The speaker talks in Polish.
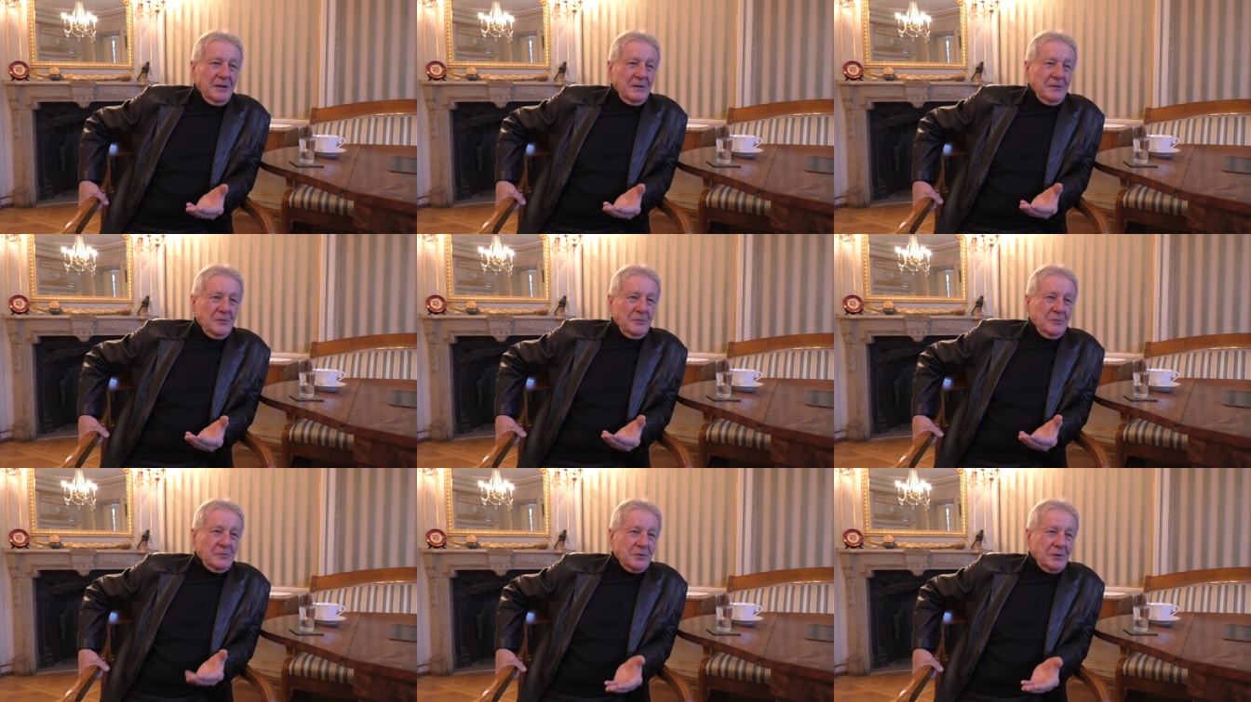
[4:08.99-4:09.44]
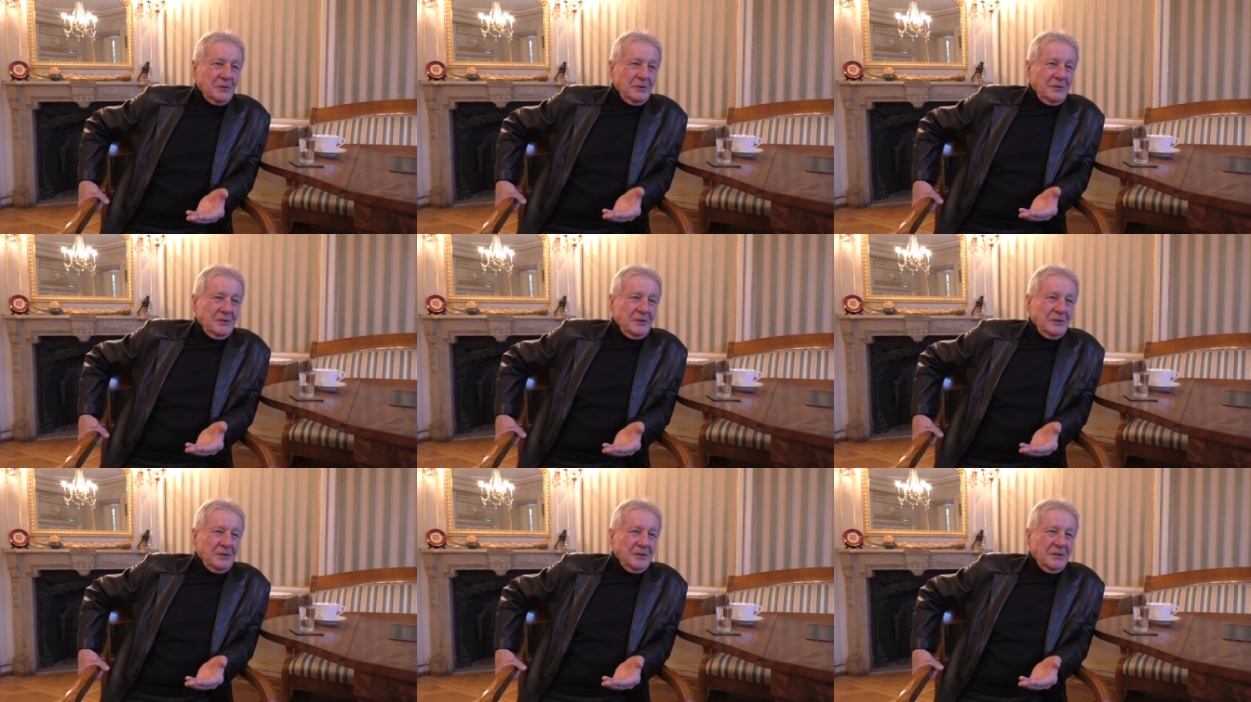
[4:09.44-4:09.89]
i
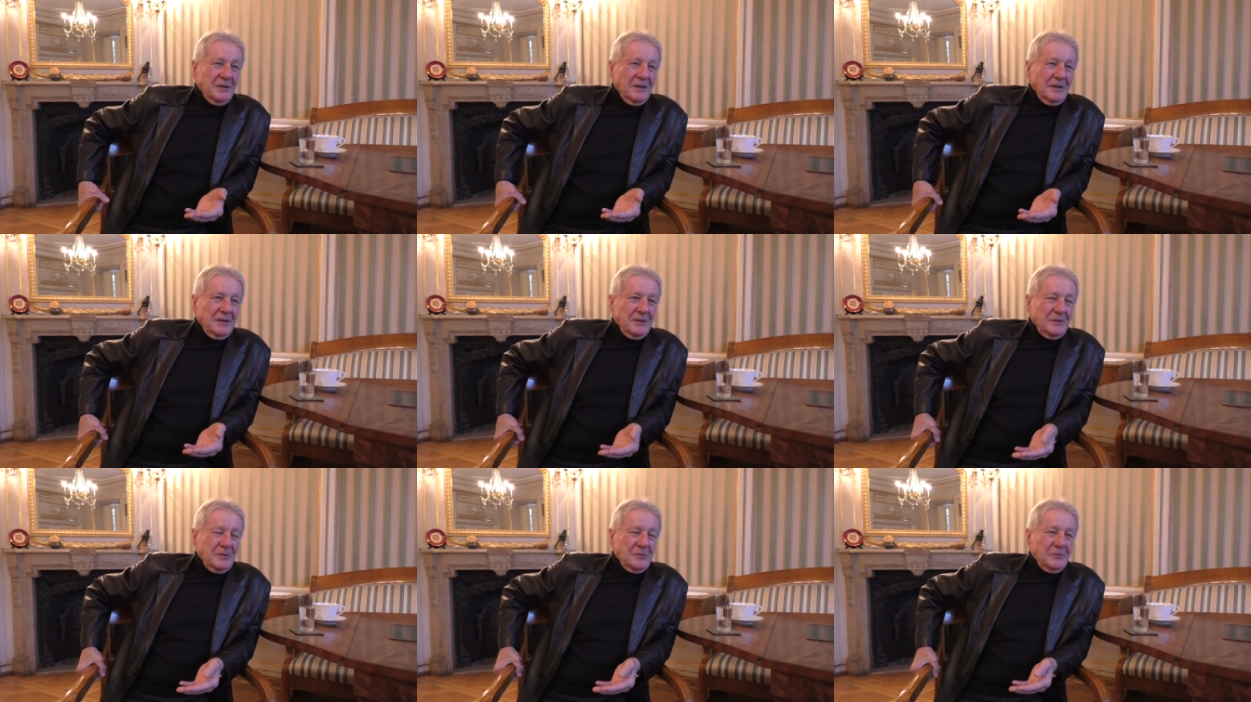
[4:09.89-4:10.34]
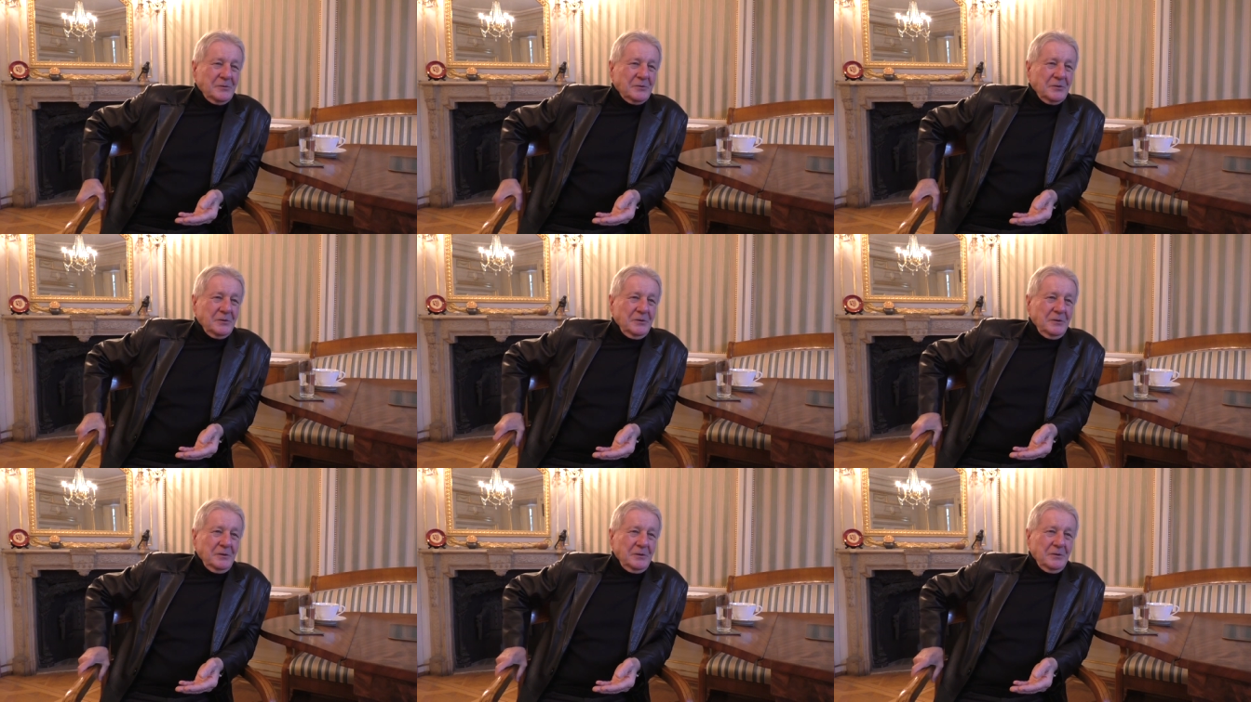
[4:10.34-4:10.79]
uczynnych
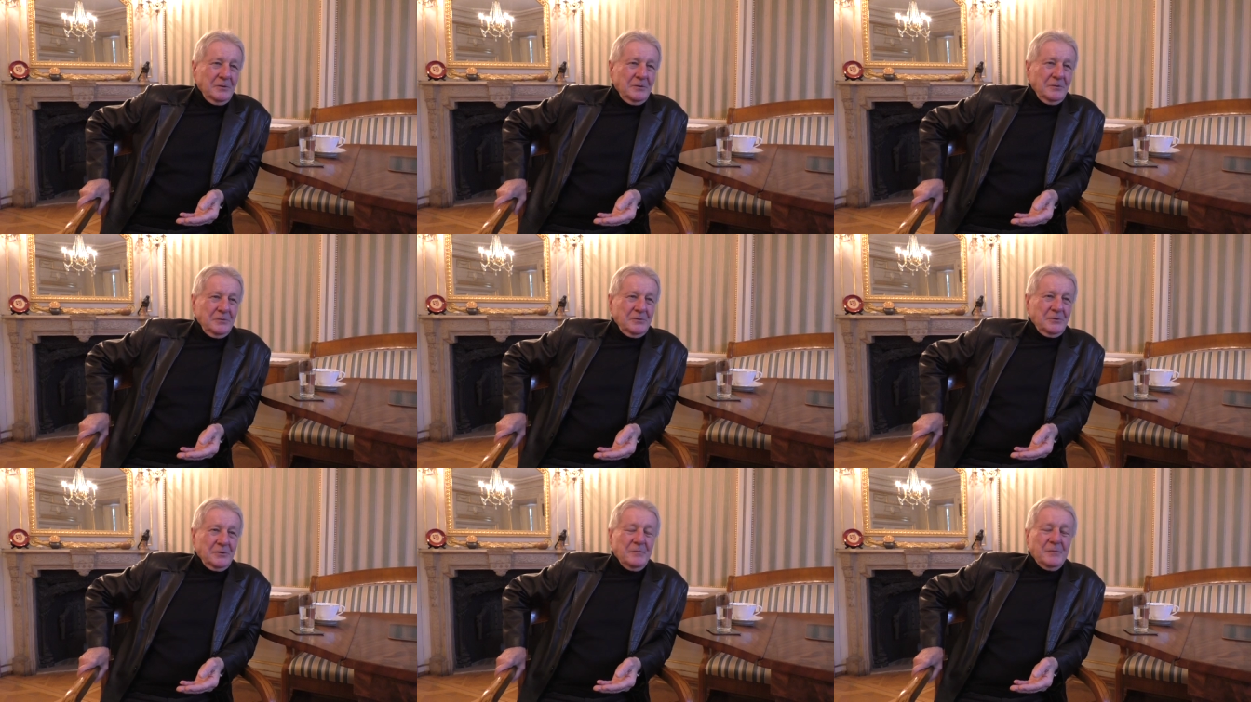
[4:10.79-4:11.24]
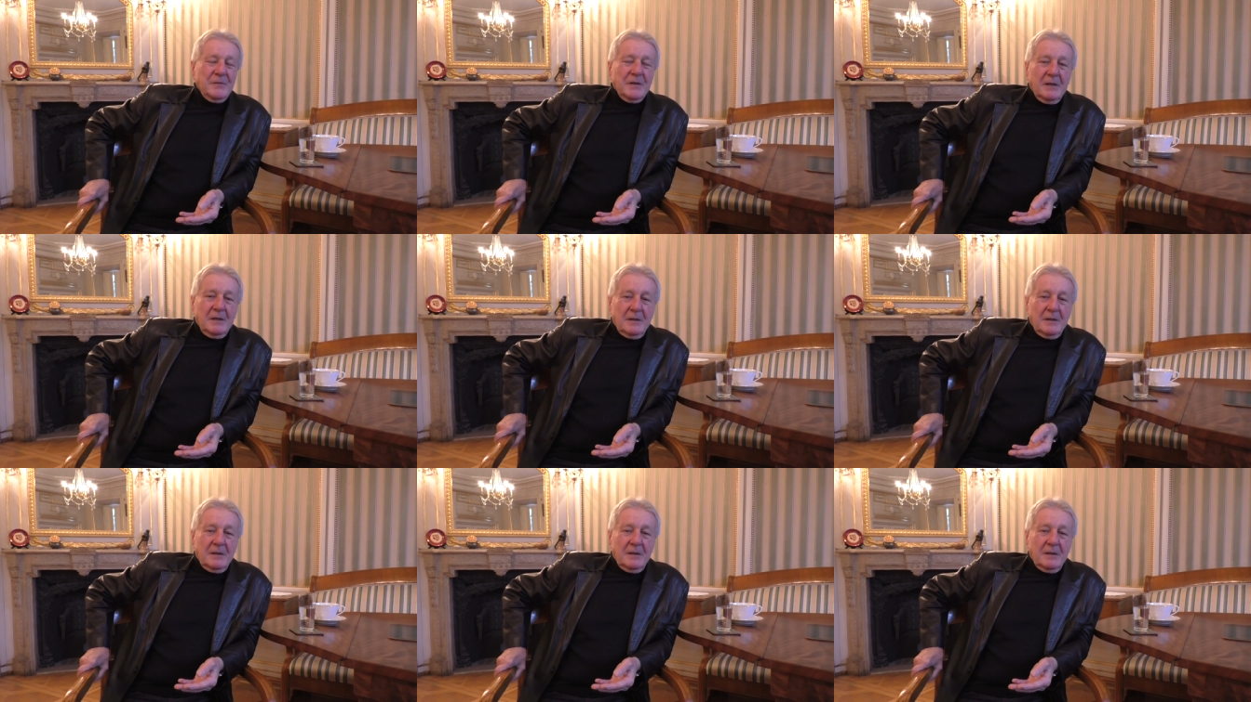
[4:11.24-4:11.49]
i ludzi.